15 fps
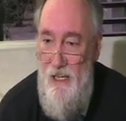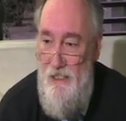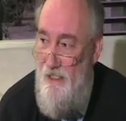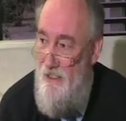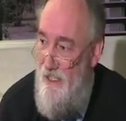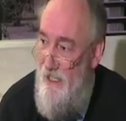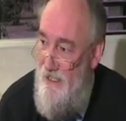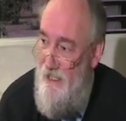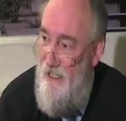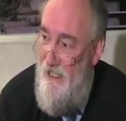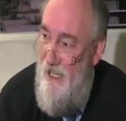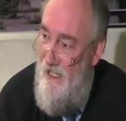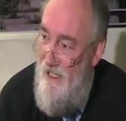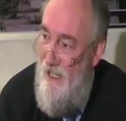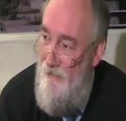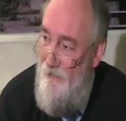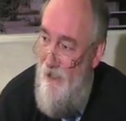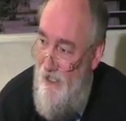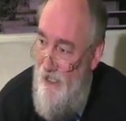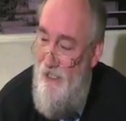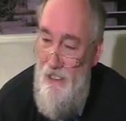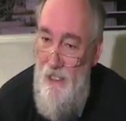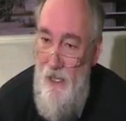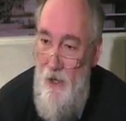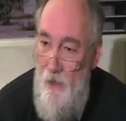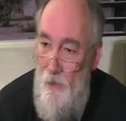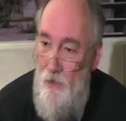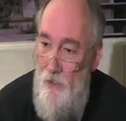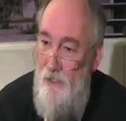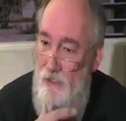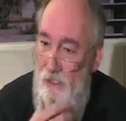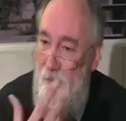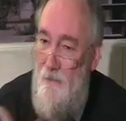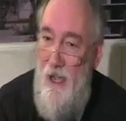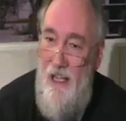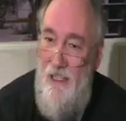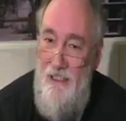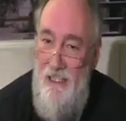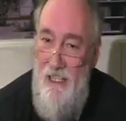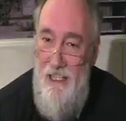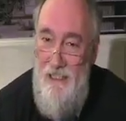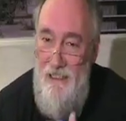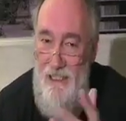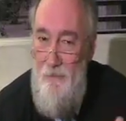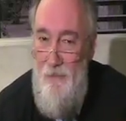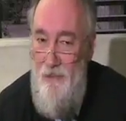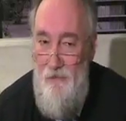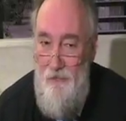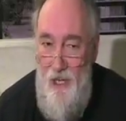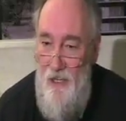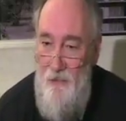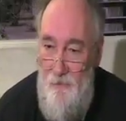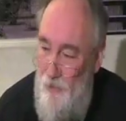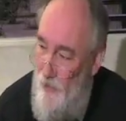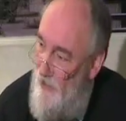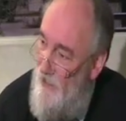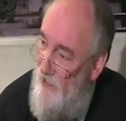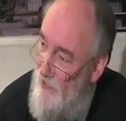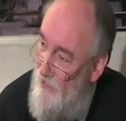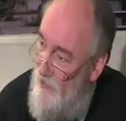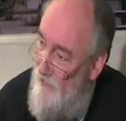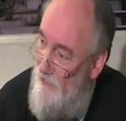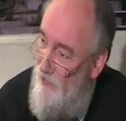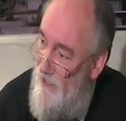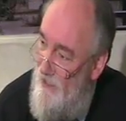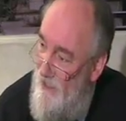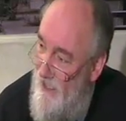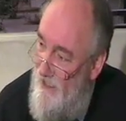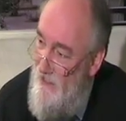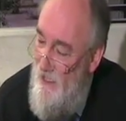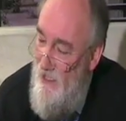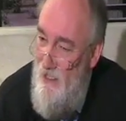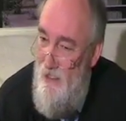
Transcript: Das heißt, die gehen einfach hin und äh, machen irgendjemanden verantwortlich oder fangen an,